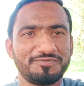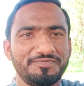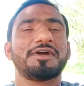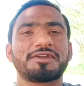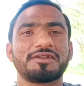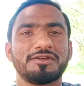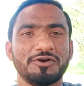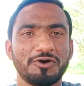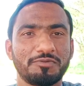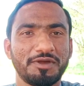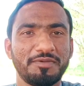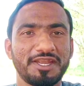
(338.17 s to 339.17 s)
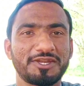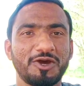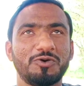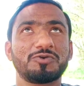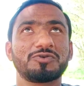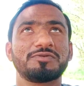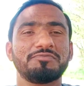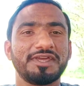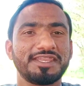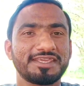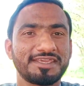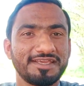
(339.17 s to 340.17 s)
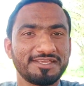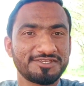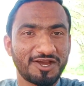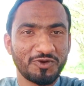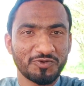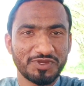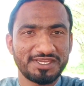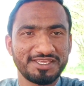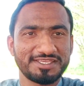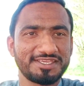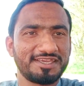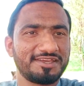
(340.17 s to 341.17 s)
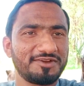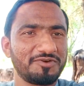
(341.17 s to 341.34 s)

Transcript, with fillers: बैठ और मैं बैठा हूँ बेरी के छाव के नीचे